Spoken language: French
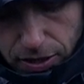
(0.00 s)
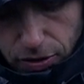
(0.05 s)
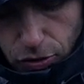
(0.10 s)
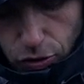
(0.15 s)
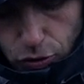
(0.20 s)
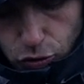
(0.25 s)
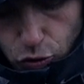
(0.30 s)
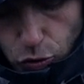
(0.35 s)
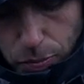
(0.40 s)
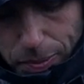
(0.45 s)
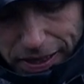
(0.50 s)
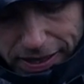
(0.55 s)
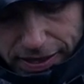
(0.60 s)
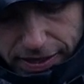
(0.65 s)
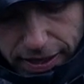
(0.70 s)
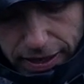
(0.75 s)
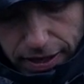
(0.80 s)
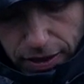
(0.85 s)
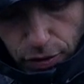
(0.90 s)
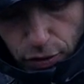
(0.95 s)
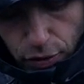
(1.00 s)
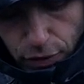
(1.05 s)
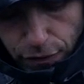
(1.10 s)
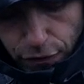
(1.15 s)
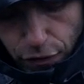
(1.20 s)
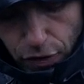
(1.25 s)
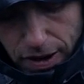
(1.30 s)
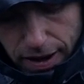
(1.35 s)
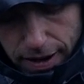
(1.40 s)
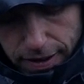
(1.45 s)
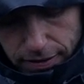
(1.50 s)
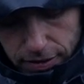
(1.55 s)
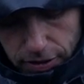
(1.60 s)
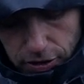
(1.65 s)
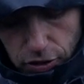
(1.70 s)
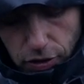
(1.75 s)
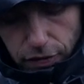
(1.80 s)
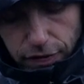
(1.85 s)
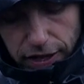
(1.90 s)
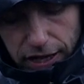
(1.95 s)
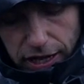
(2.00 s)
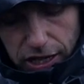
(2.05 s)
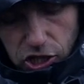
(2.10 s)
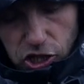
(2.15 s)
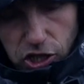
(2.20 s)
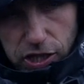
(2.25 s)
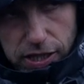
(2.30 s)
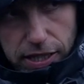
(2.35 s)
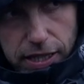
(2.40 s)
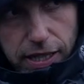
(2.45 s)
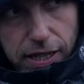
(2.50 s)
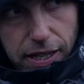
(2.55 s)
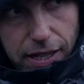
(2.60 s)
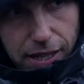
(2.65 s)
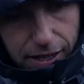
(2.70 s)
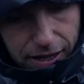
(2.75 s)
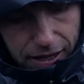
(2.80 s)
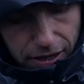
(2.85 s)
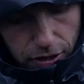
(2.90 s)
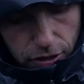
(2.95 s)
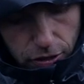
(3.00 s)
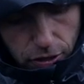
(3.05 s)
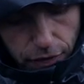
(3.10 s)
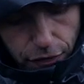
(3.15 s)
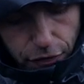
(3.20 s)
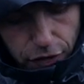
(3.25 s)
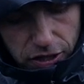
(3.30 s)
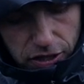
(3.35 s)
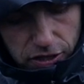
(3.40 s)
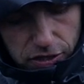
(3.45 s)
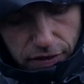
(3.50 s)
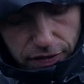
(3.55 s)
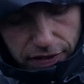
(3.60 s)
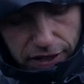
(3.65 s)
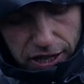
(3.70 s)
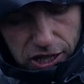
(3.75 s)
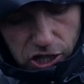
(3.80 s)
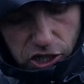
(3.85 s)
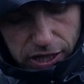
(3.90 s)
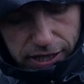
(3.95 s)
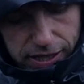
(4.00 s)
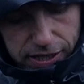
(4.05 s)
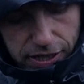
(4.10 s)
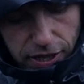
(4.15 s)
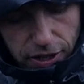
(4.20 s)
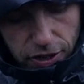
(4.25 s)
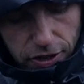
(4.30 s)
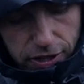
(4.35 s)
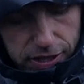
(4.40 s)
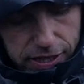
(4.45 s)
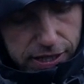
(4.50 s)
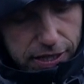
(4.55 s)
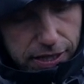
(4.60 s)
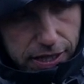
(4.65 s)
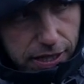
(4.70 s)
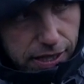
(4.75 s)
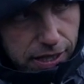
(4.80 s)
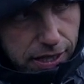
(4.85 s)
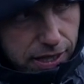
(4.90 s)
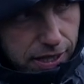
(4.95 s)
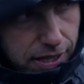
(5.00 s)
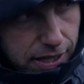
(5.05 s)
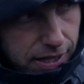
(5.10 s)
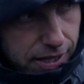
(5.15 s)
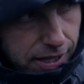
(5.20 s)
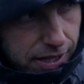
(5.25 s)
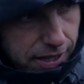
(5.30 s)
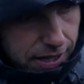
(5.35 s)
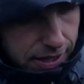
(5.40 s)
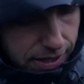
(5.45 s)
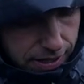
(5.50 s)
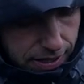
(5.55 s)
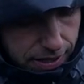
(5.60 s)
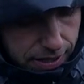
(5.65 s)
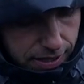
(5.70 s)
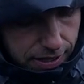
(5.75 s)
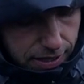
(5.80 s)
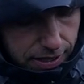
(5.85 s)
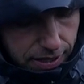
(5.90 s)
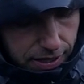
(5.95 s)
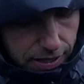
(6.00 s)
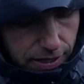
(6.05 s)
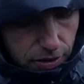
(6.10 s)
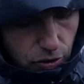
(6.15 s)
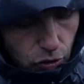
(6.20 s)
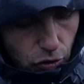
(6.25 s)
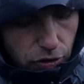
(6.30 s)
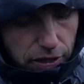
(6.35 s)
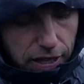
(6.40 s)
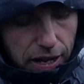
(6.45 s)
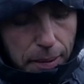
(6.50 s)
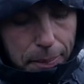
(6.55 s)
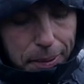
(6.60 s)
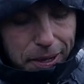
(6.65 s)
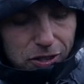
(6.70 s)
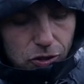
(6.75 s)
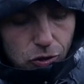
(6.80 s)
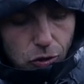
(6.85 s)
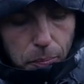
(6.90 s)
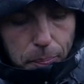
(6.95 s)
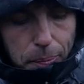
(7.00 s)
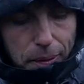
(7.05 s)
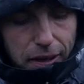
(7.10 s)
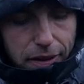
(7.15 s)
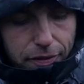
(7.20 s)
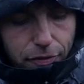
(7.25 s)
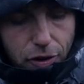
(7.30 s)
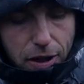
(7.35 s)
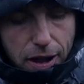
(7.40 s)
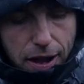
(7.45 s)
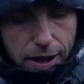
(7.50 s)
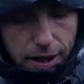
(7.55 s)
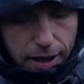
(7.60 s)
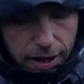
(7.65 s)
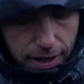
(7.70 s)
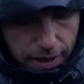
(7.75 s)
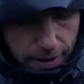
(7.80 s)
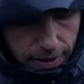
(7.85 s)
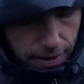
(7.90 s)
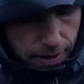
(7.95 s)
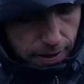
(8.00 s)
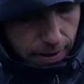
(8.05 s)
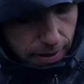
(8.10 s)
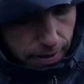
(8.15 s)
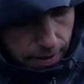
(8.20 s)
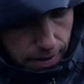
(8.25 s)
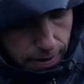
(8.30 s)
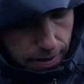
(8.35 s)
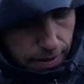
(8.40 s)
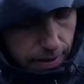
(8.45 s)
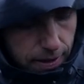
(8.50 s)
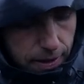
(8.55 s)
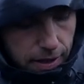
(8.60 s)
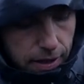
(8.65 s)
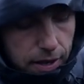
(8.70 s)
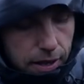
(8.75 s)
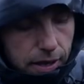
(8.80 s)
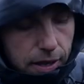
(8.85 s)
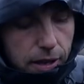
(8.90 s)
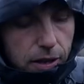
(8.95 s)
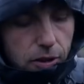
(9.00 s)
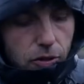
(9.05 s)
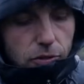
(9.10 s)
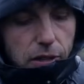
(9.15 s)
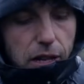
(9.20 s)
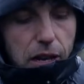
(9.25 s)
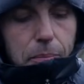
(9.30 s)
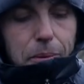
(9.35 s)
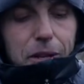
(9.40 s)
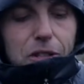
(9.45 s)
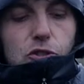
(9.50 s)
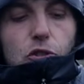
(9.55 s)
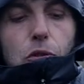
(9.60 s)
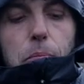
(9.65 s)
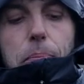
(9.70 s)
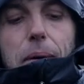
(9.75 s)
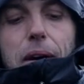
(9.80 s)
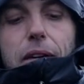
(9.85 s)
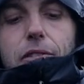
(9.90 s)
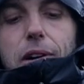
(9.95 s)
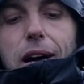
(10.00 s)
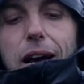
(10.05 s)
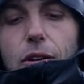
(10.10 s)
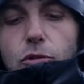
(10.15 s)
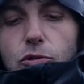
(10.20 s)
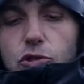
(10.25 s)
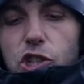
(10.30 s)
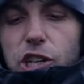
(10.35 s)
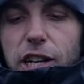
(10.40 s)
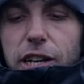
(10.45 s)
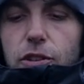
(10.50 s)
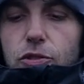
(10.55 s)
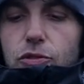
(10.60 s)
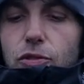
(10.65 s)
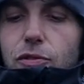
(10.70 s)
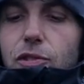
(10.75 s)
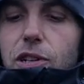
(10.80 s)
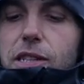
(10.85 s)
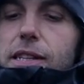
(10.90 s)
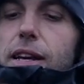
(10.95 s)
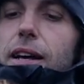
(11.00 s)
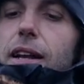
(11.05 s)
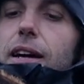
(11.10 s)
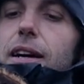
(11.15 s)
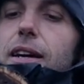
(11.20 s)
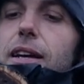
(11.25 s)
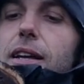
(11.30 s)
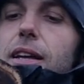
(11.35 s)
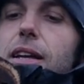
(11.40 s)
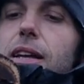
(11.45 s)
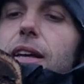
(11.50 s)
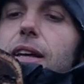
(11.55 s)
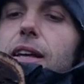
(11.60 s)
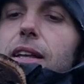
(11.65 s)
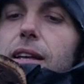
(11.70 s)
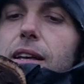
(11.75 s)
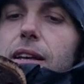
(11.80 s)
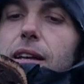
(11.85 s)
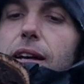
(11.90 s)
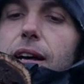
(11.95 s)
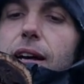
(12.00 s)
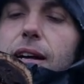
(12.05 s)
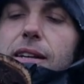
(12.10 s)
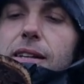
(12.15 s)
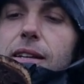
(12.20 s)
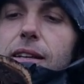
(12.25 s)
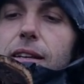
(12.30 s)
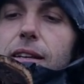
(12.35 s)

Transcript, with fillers: donc tout passer une fois dans un virage ici et une autre fois dans un virage à l'extérieur ici. Donc on a l'impression de ne pas avoir. On a l'impression de pas avoir allongé quand on voit ça là. Hein?